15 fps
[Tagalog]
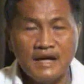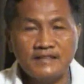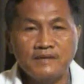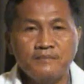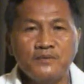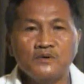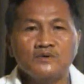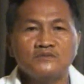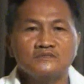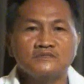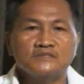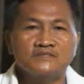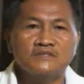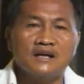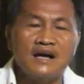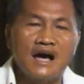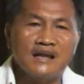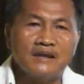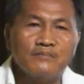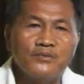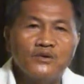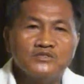Dati po,
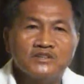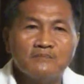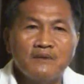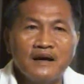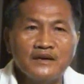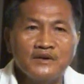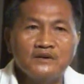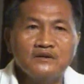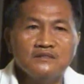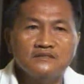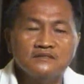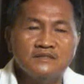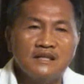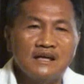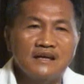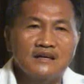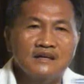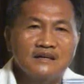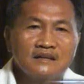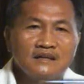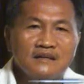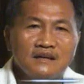nag-aaral po ko sa Bagyo ng
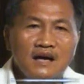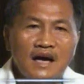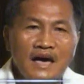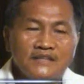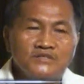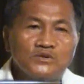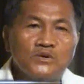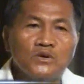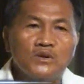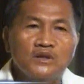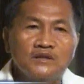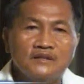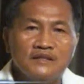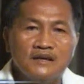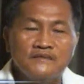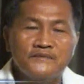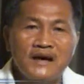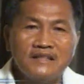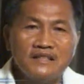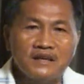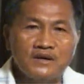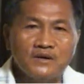high school ng
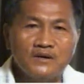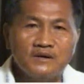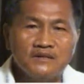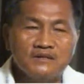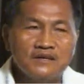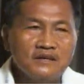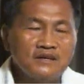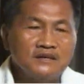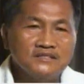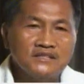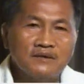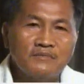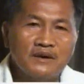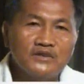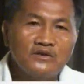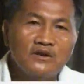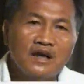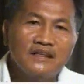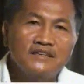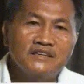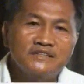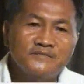father ko sa Bagyo
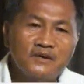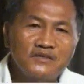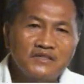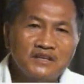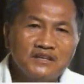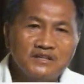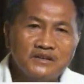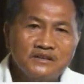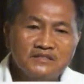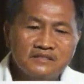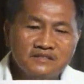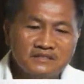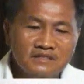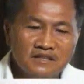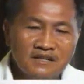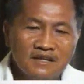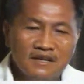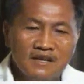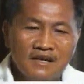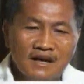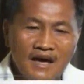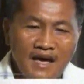Colleges Foundation.
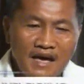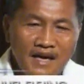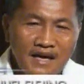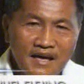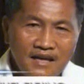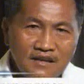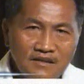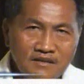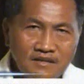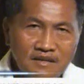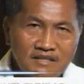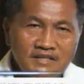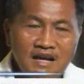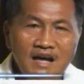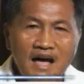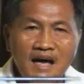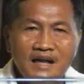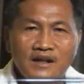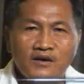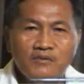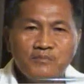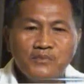Kaya nang isang
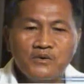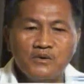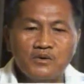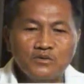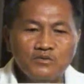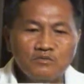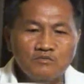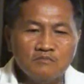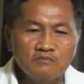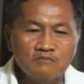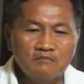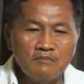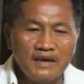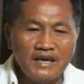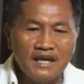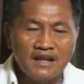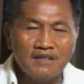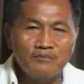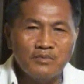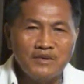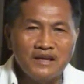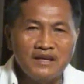araw po, yung
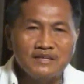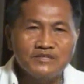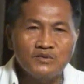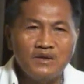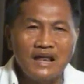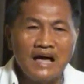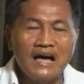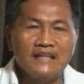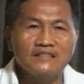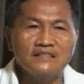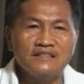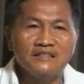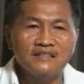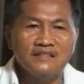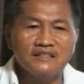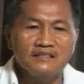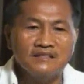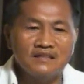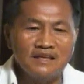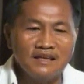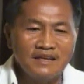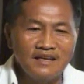bayaran po ng eskwelahan,
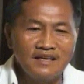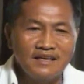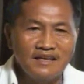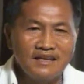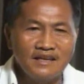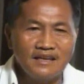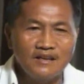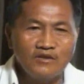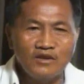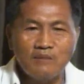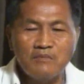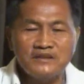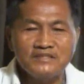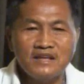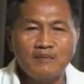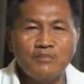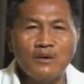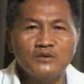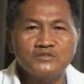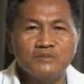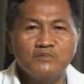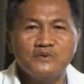eh, noon namasyal
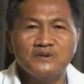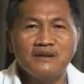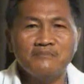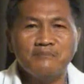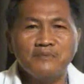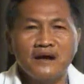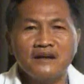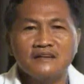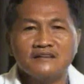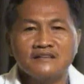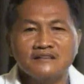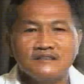pa ako sa buwan ng Bonampak.